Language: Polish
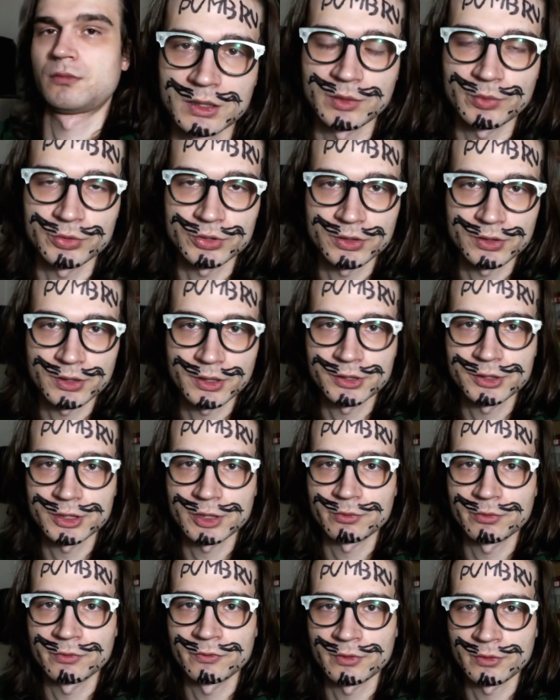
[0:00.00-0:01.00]
Na początek
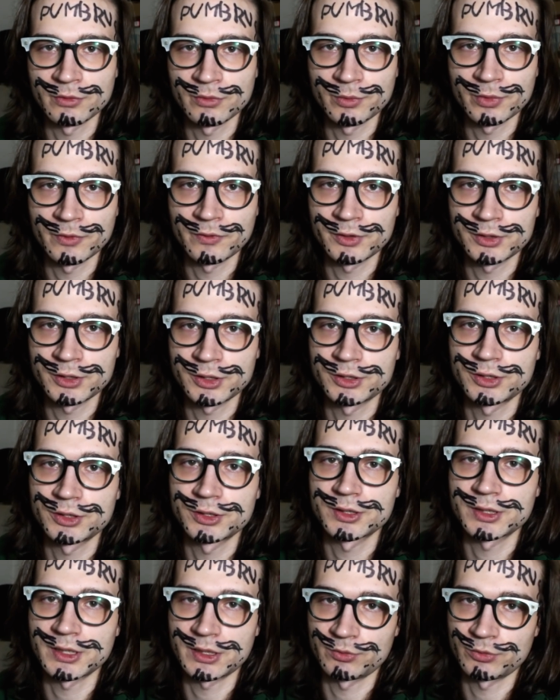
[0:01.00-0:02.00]
chciałbym wam
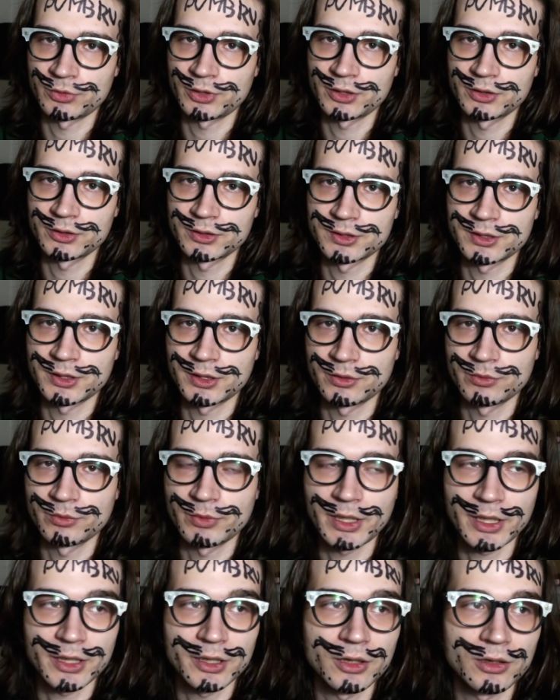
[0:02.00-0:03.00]
opowiedzieć sen mojego
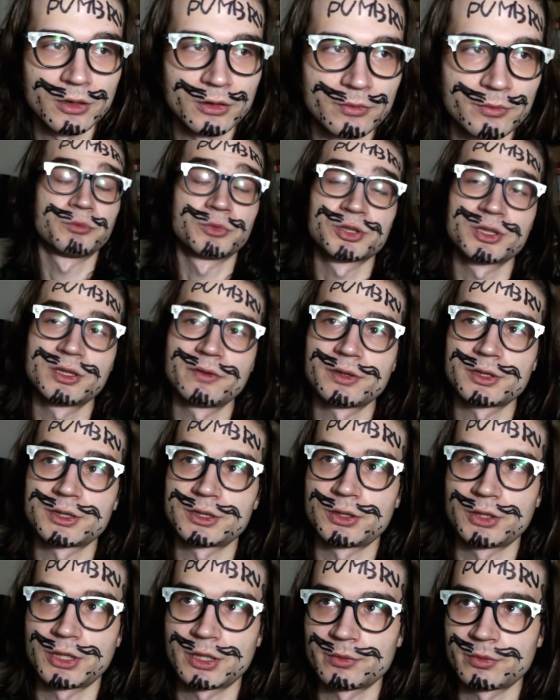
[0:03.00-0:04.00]
znajomego. Możliwe,
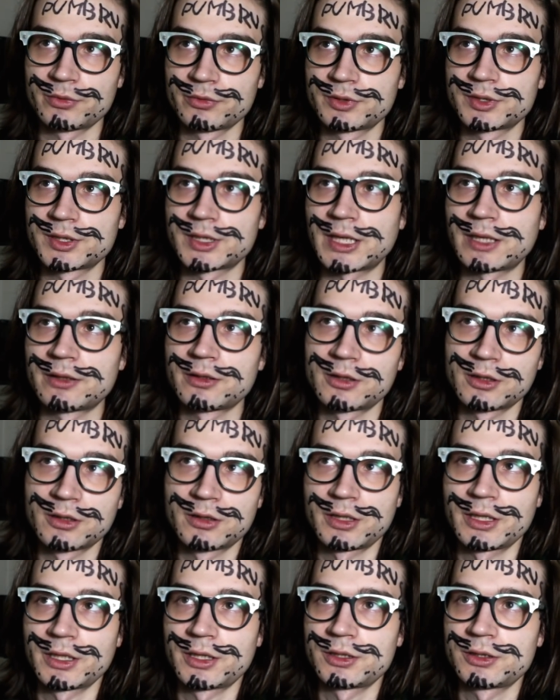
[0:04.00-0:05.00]
że to nie był sen,
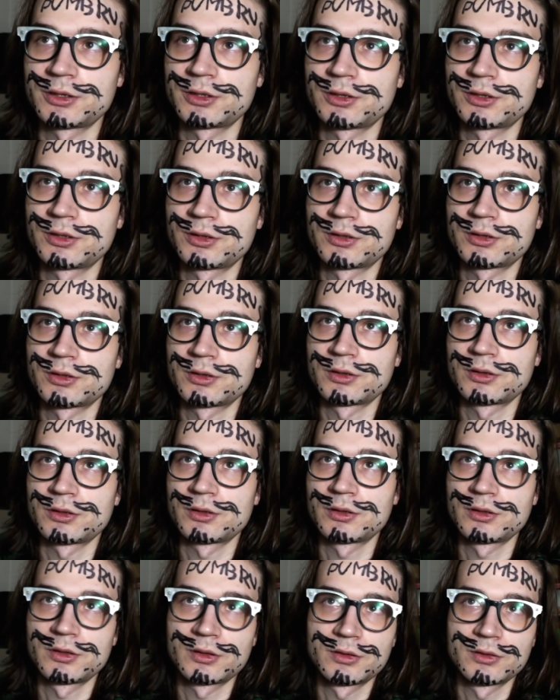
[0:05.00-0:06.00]
tylko jakieś yy,
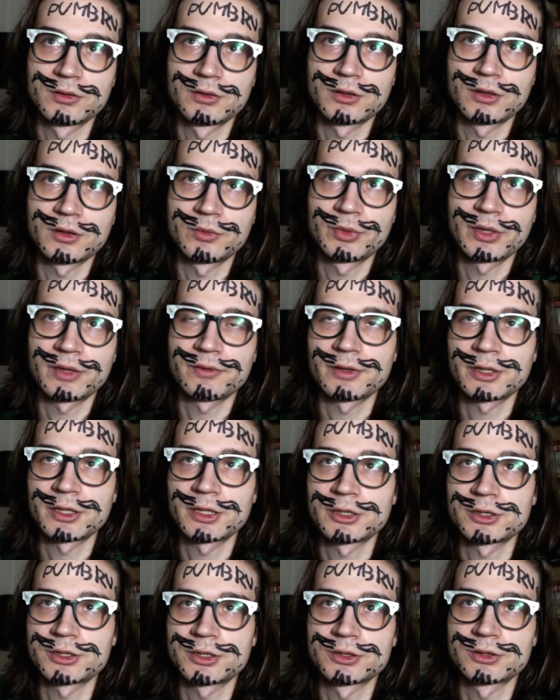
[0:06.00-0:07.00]

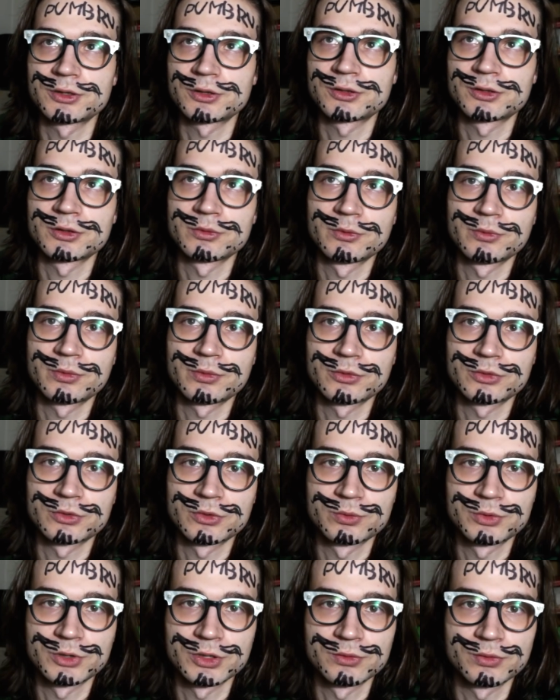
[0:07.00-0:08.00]
objawienie czy coś, co mu po
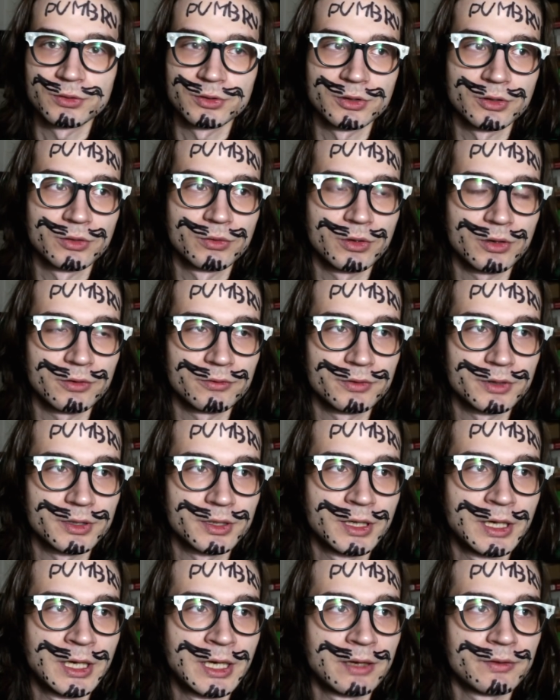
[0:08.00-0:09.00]
prostu przyszło do
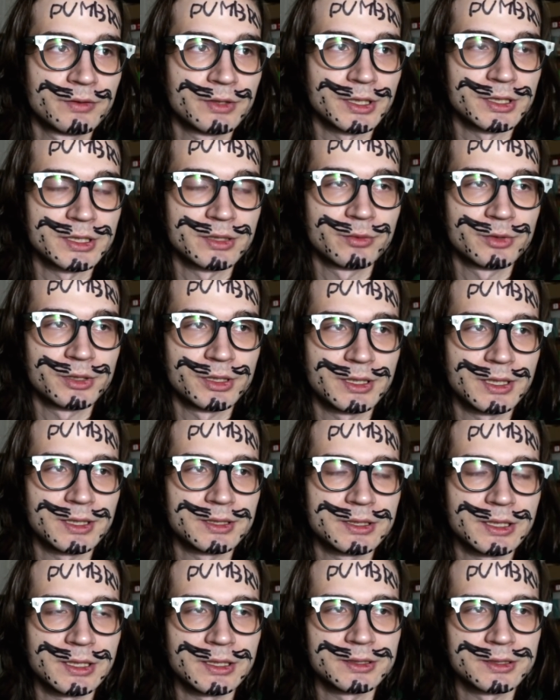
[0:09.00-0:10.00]
głowy w trakcie
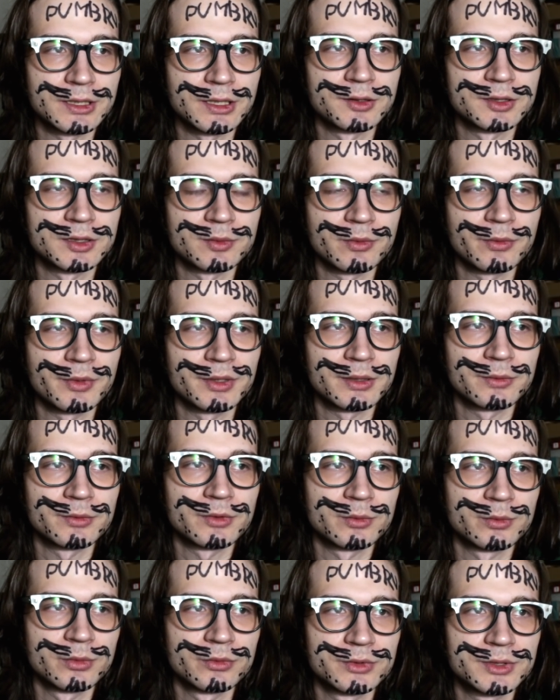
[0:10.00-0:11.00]
medytacji, ale z tego co
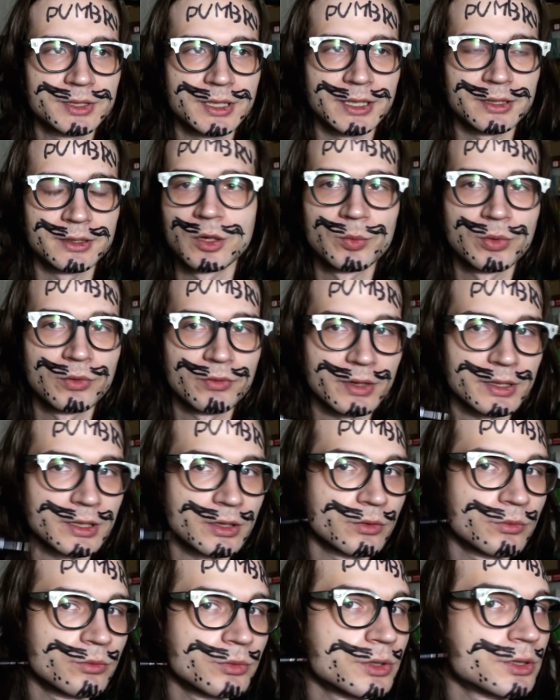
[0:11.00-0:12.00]
pamiętam to był sen.
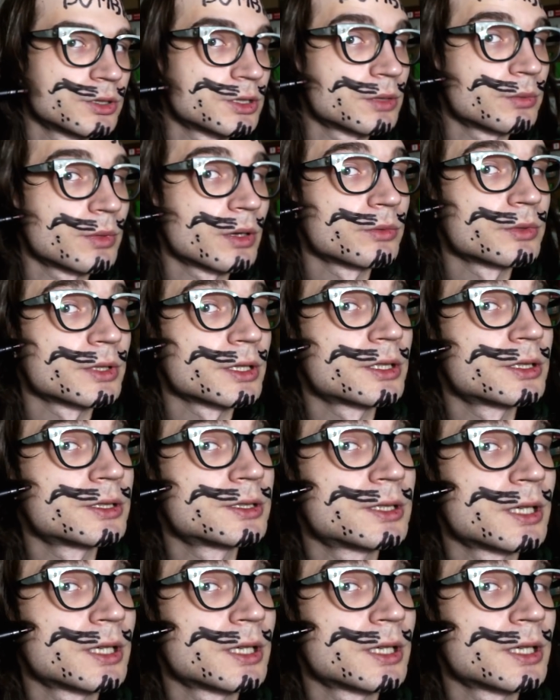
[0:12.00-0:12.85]
Opowiadał mi, że miał taki